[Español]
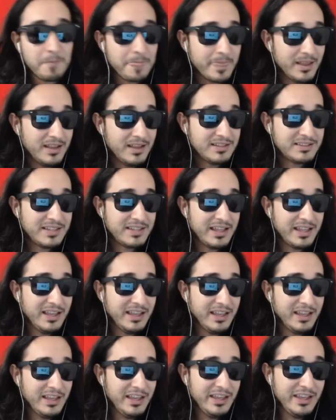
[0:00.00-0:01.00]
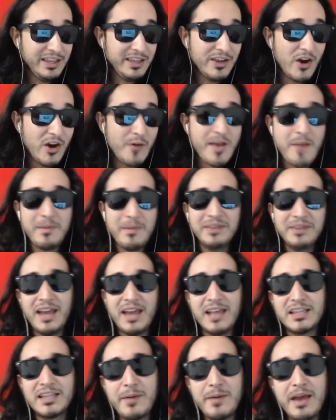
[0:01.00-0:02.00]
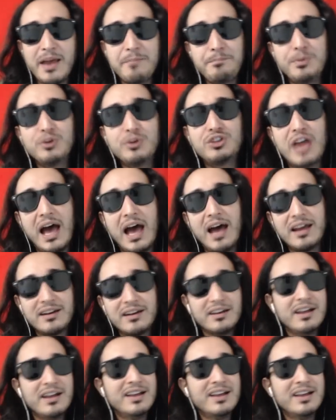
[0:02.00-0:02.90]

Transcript: Este, y, obviamente que se va a imputar